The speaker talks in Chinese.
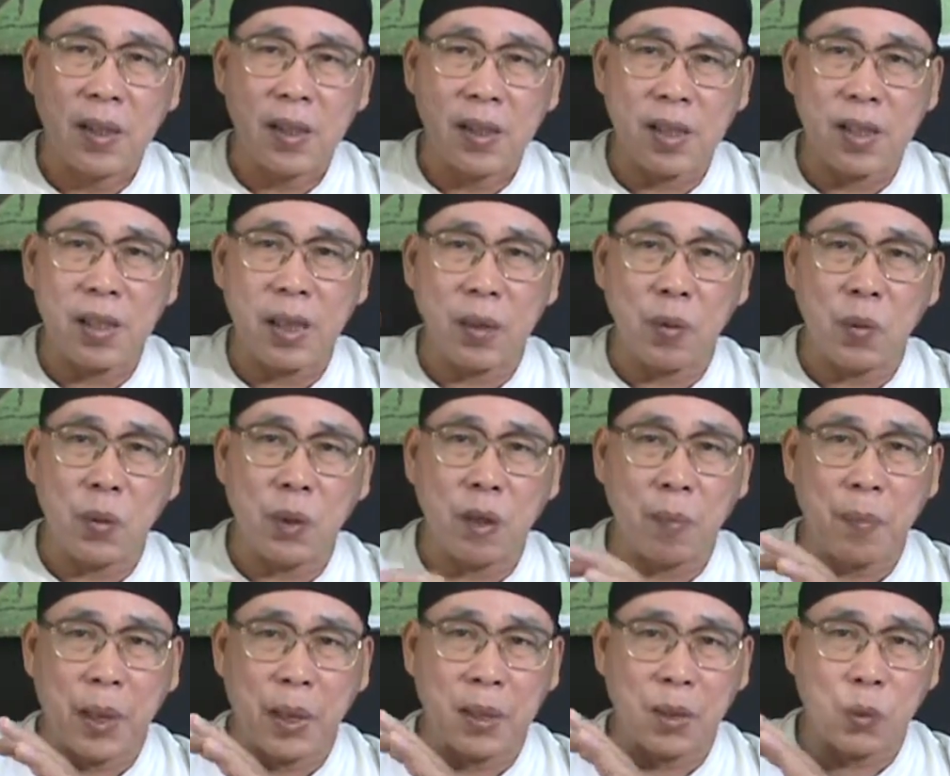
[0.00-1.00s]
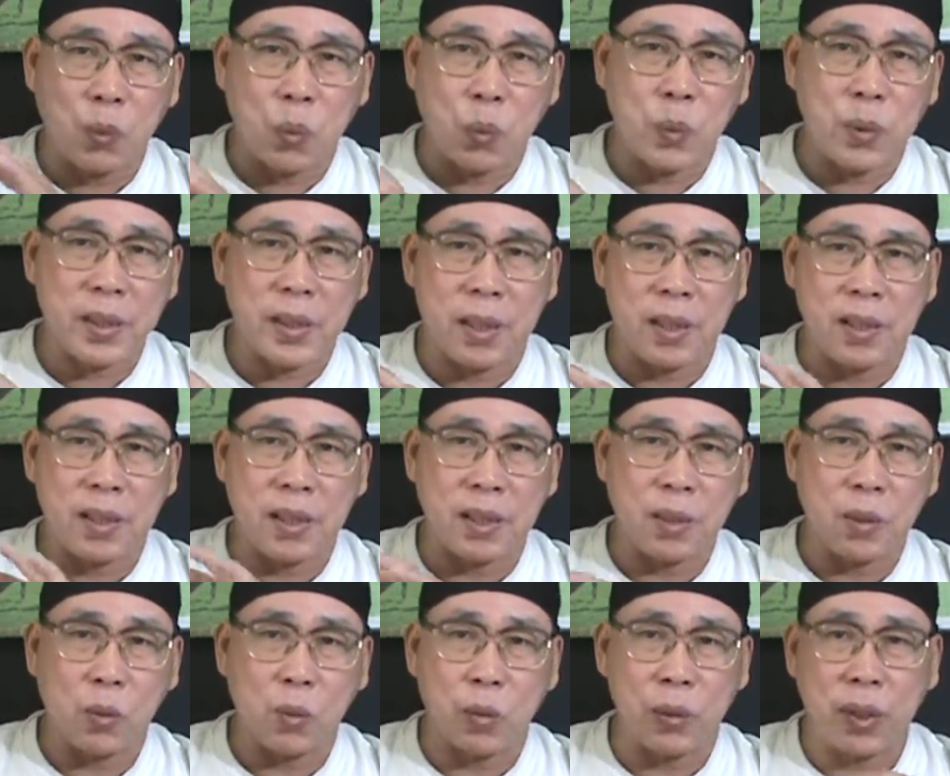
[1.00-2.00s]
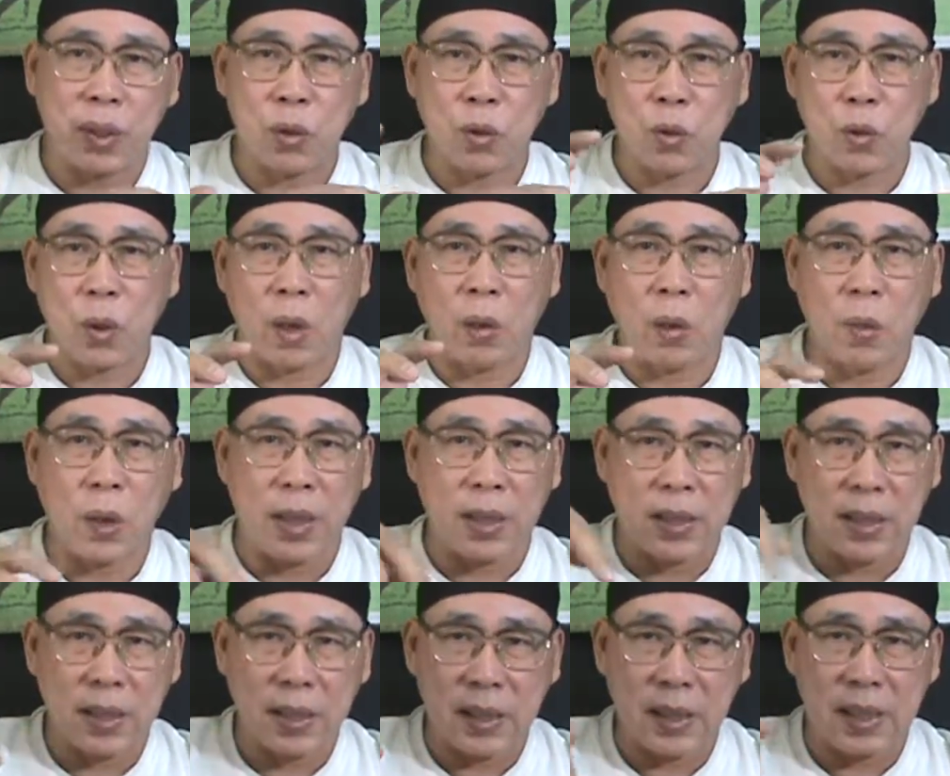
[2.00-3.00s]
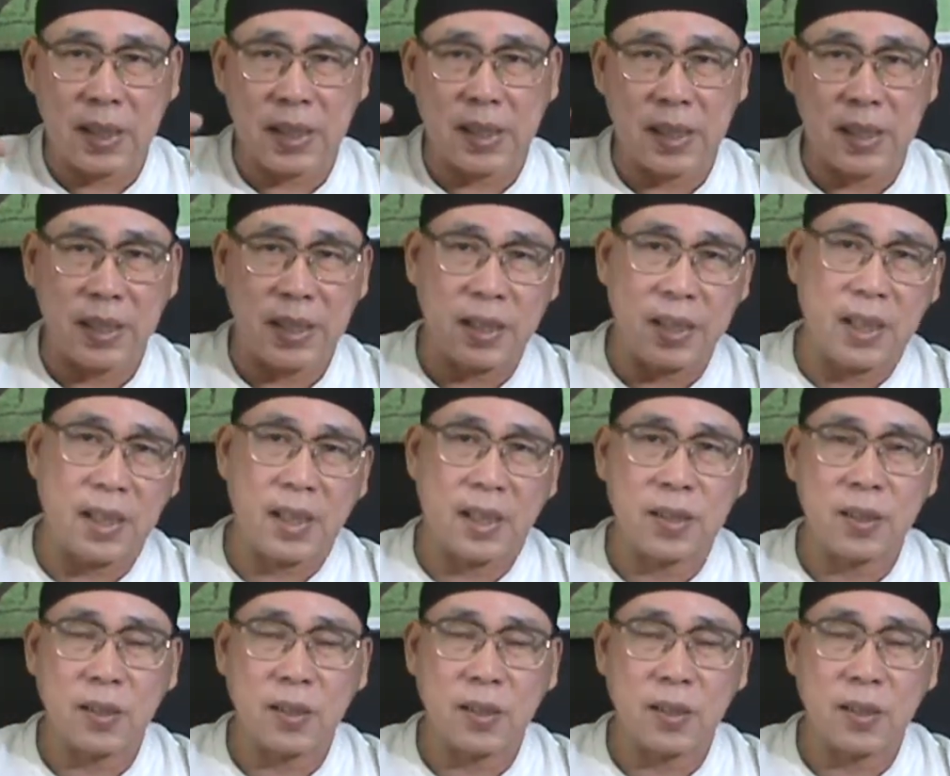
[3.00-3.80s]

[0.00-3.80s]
只是它如何把这图像 3D 图像转化成这个指令哈，